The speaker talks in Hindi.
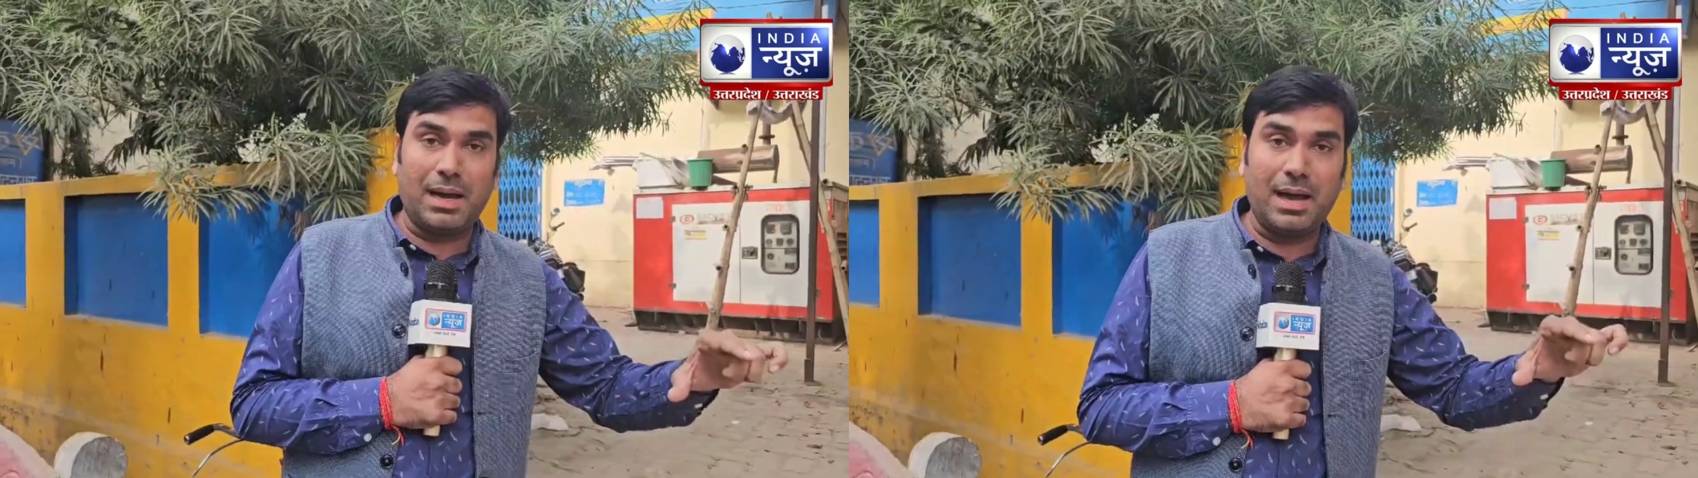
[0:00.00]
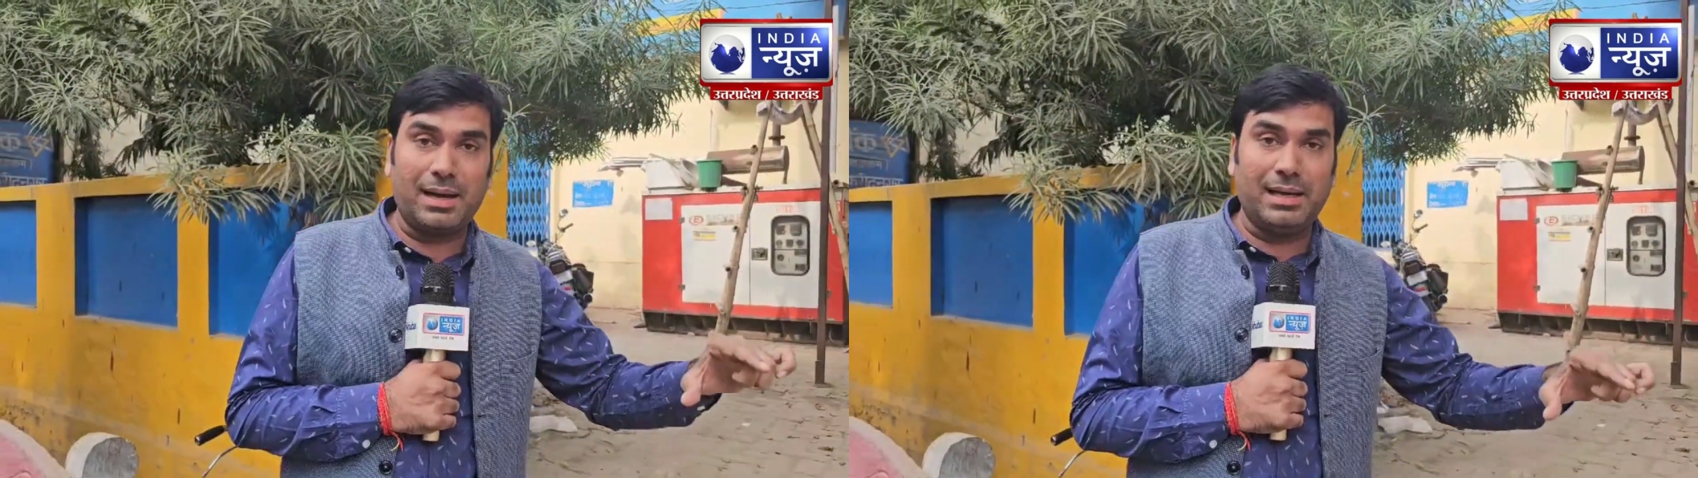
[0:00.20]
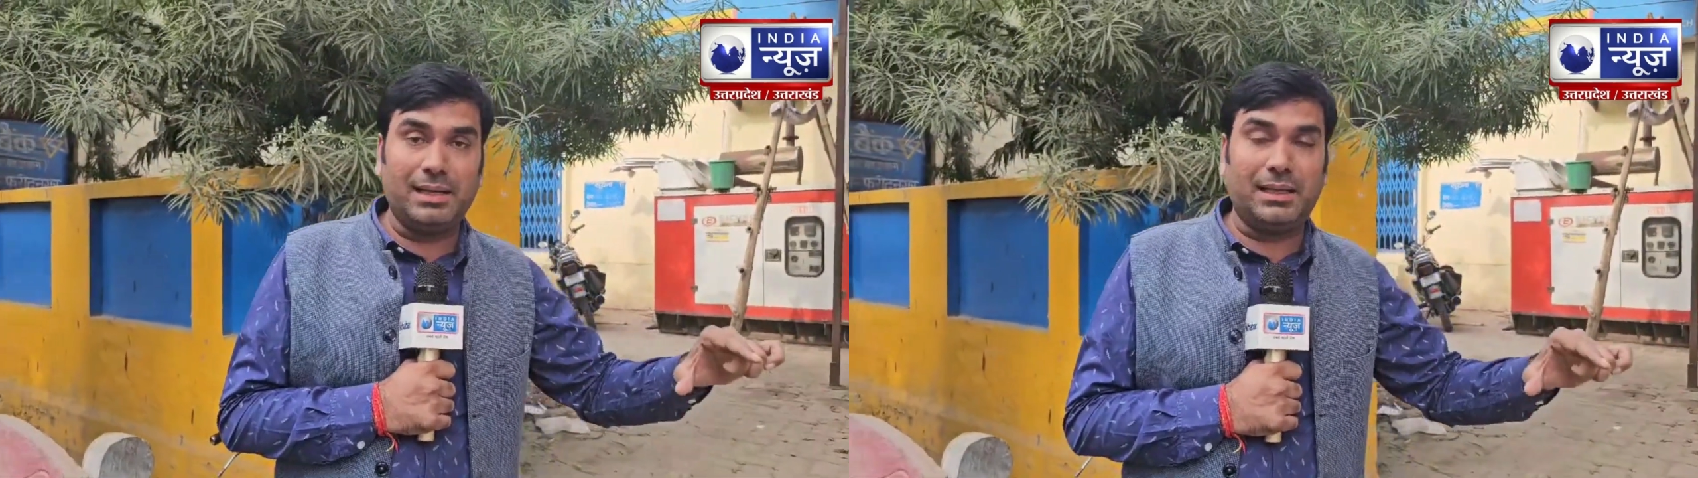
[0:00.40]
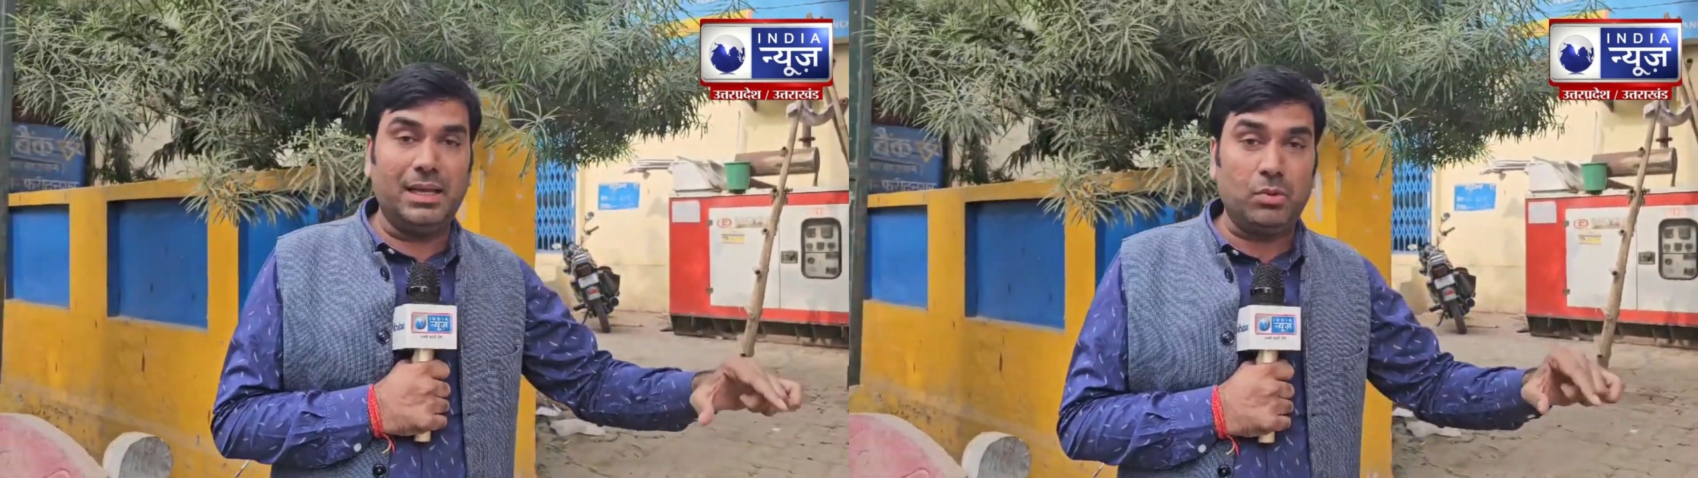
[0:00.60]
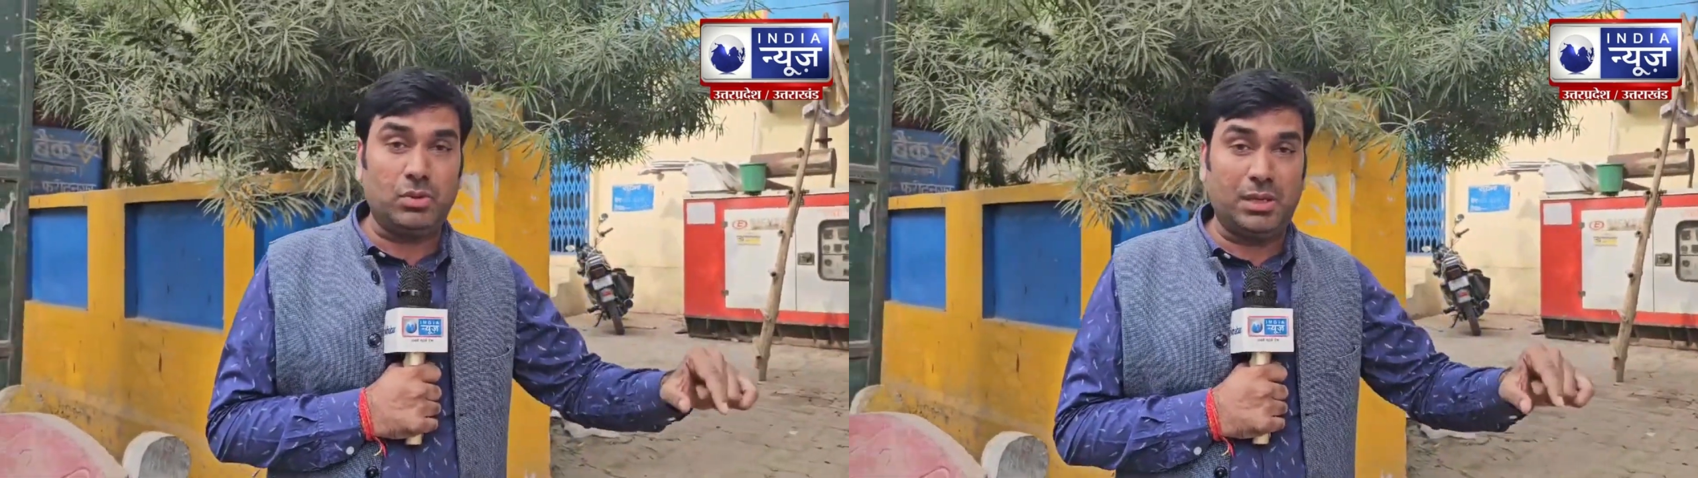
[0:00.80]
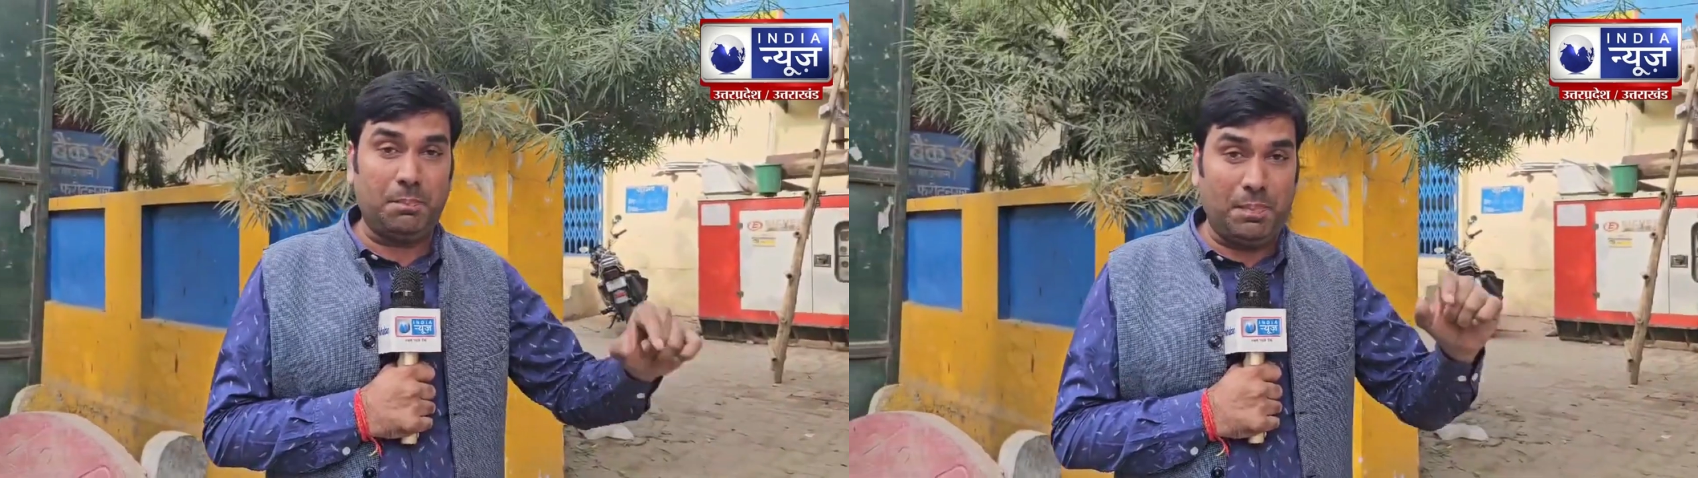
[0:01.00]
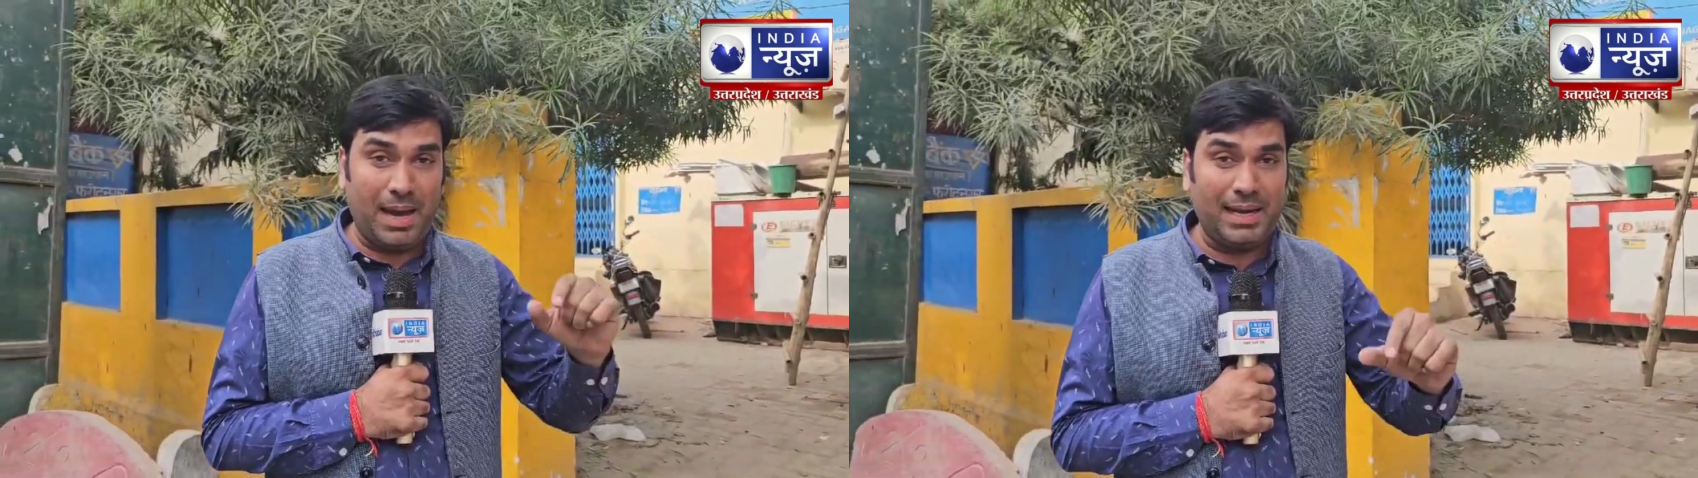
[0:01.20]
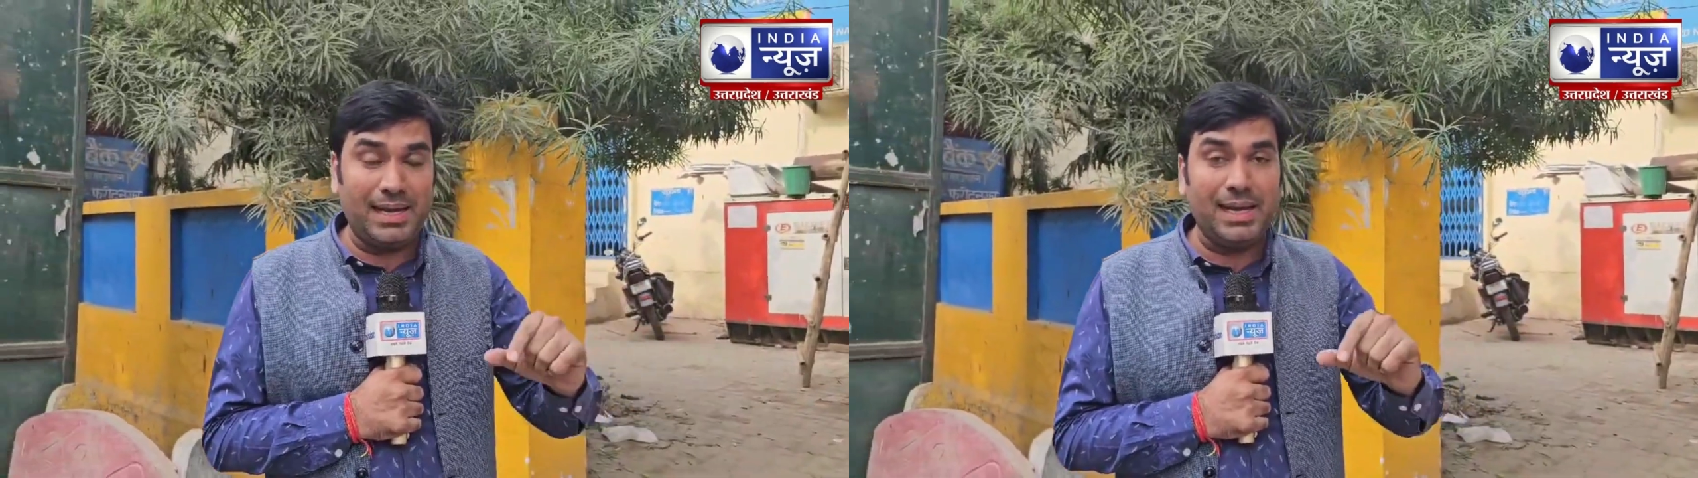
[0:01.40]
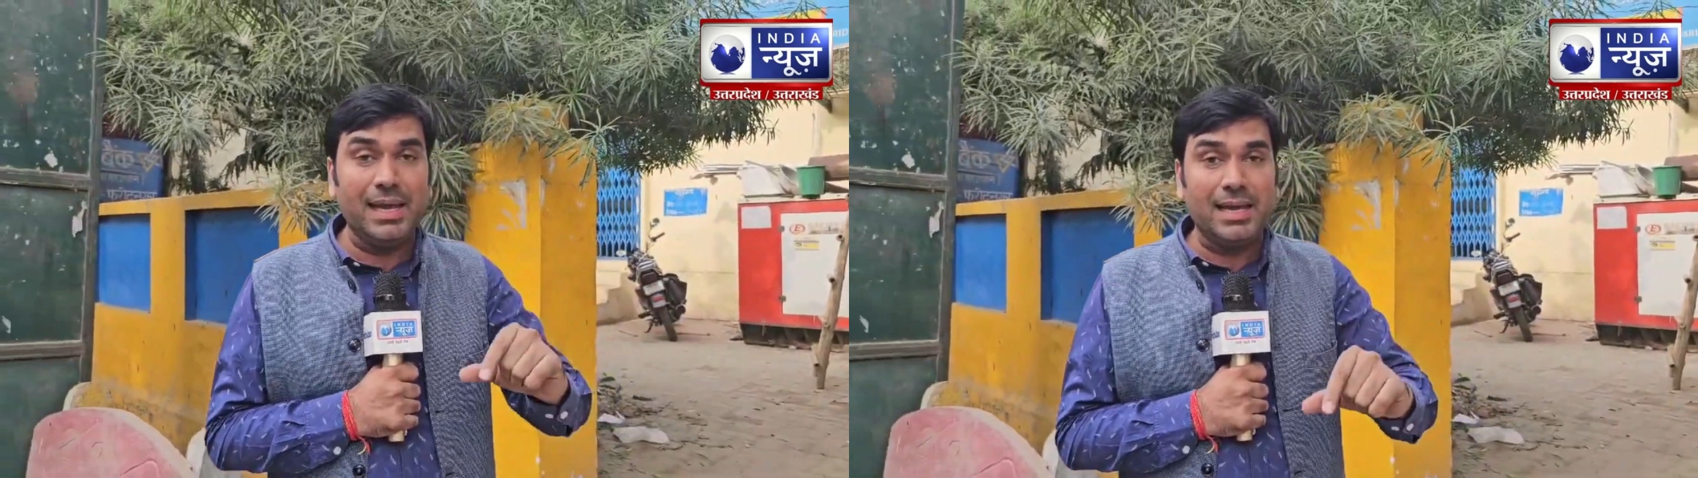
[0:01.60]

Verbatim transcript: बना रहे थे उससे पहले